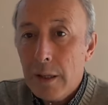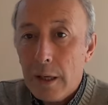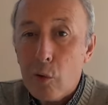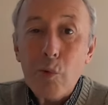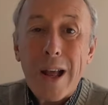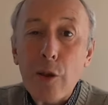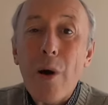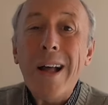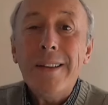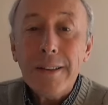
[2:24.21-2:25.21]
eh, un año
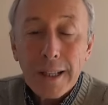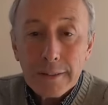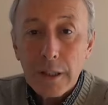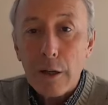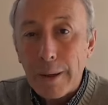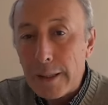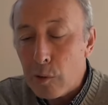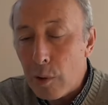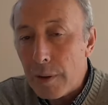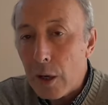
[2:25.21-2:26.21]
antes, el
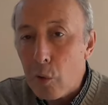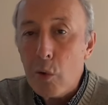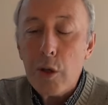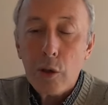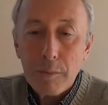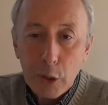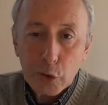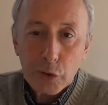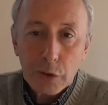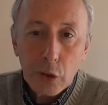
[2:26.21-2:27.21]
29 de julio de
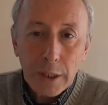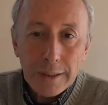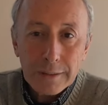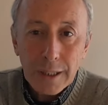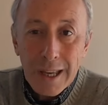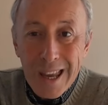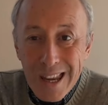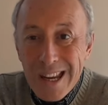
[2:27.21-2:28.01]
1815,